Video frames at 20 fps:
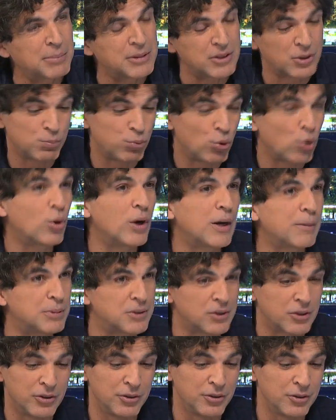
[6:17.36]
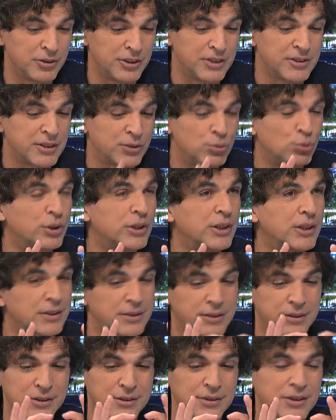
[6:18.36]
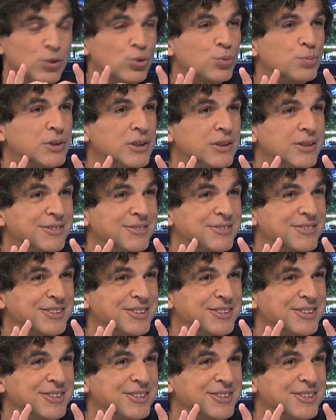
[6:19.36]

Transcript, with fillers: Parce que pourquoi Parce qu'un dessin du canard, c'est tout, tout, petit.